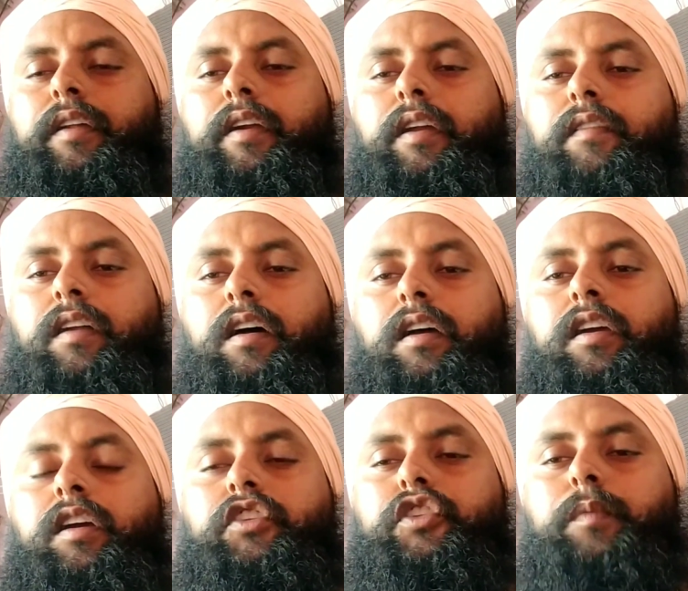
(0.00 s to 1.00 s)
गाने रहने वाला है
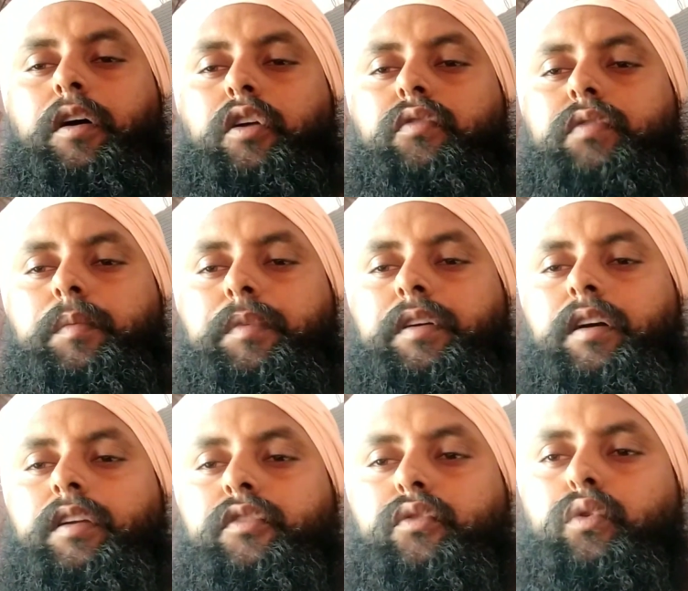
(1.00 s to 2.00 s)
शुमारो फिल्मी
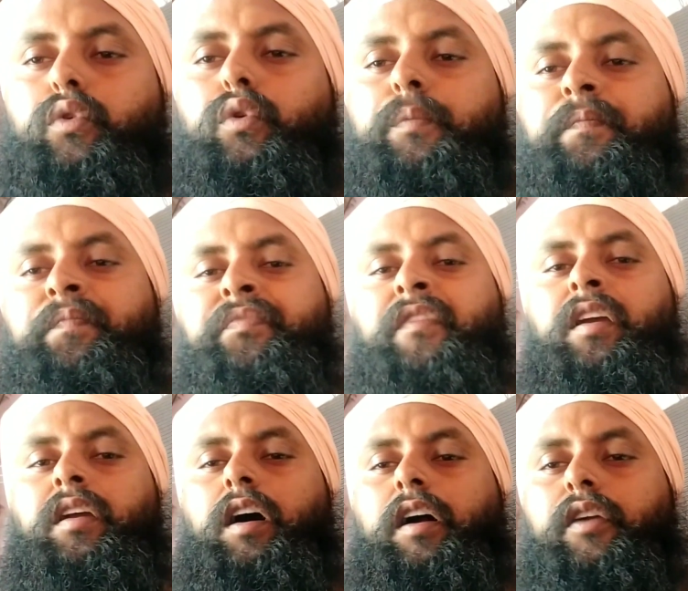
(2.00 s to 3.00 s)
गाने सो
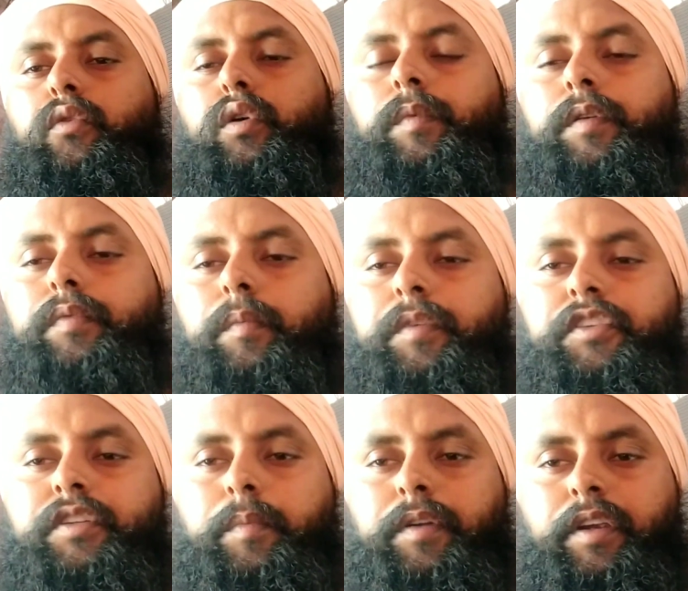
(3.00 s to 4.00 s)
आगे कोई भी
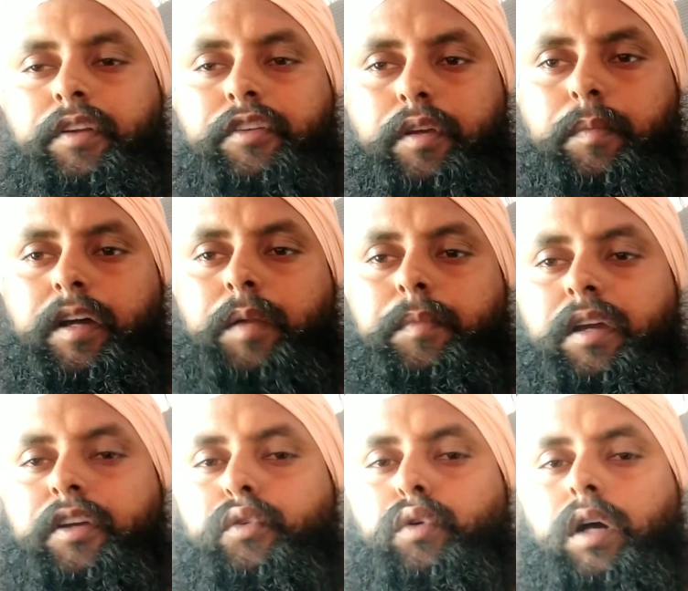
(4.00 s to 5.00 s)
इन्फॉर्मेशन अपडेट इसके बारे में
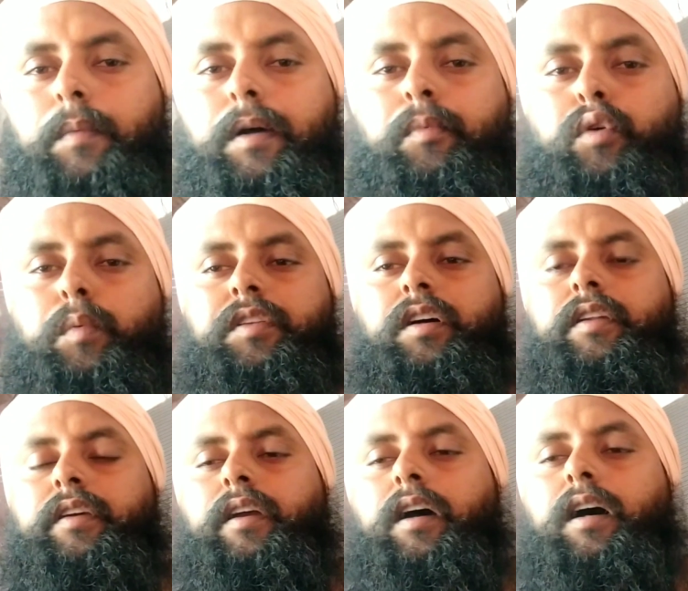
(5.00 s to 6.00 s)
आएगी तो हम आपको बता
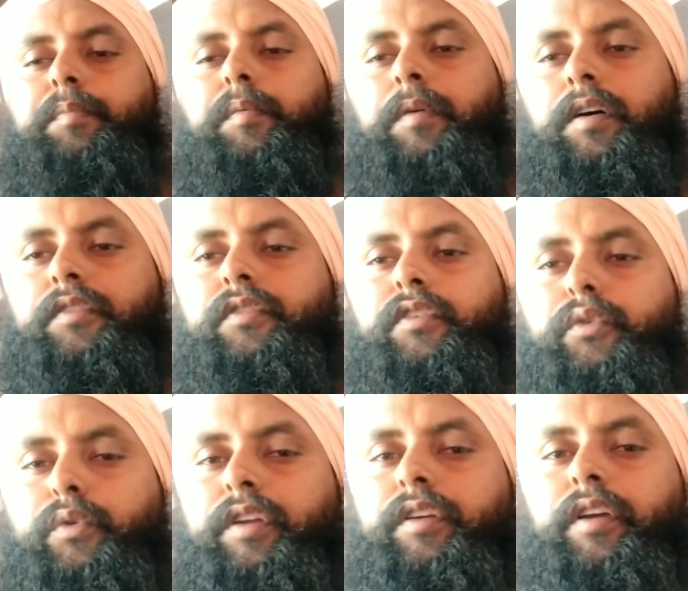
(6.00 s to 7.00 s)
देंगे आप बस
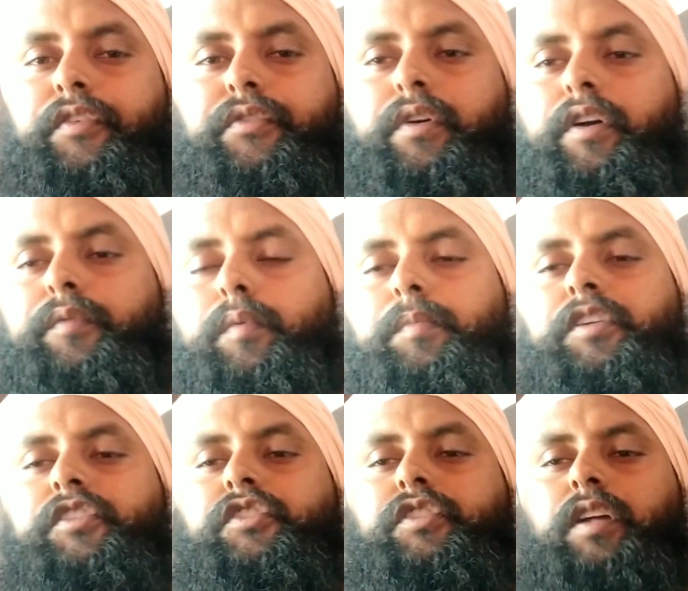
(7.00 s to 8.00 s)
जुड़े रहिए एक्स्ट्रा
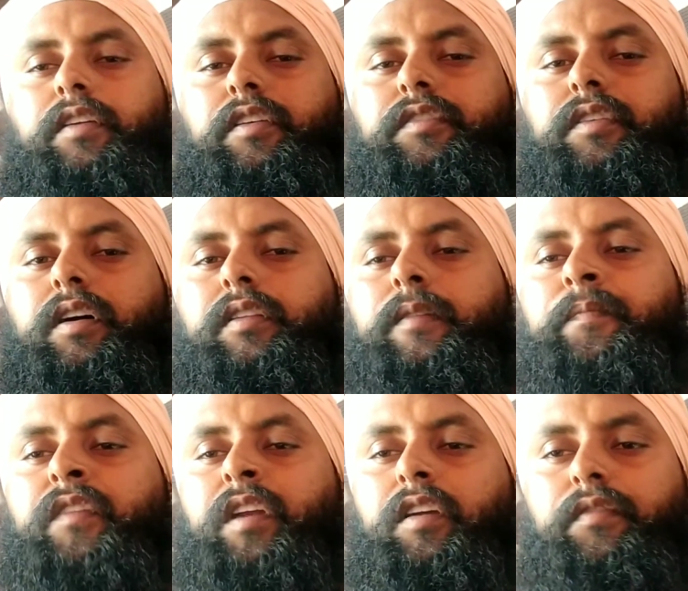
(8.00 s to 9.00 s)
इन्फॉर्मेशन चैनल के
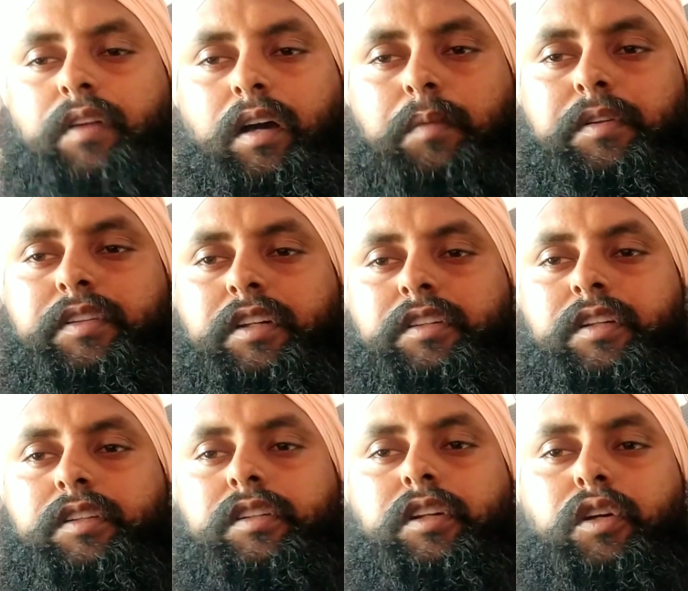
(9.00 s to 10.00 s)
साथ फिलहाल मिलते हैं
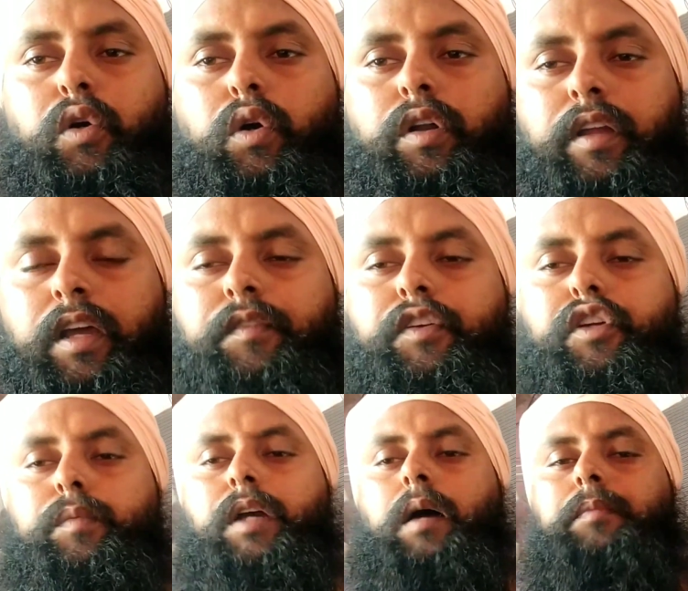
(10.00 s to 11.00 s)
जल्दी ही एक और नए
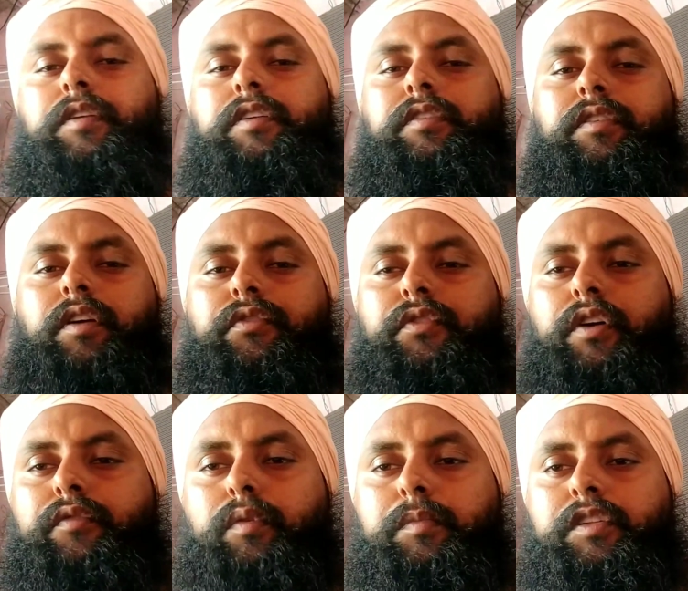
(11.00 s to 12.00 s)
वीडियो में आप देखते रहिए एक्स्ट्रा
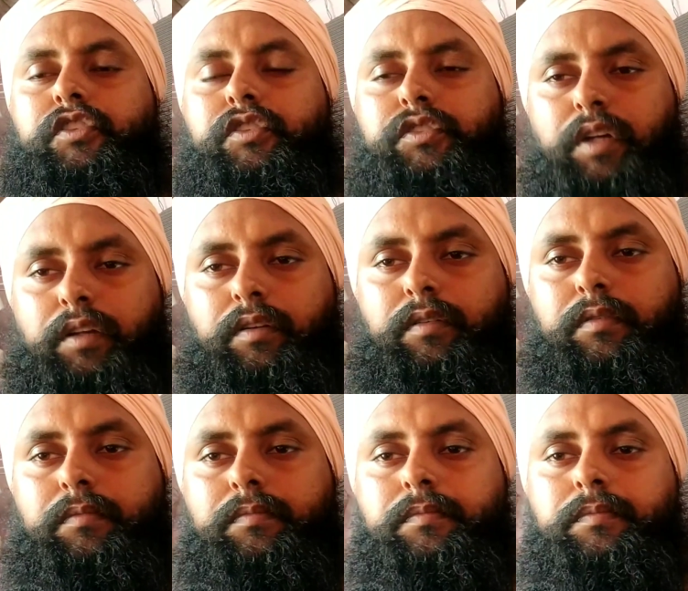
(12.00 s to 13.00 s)
इन्फॉर्मेशन चैनल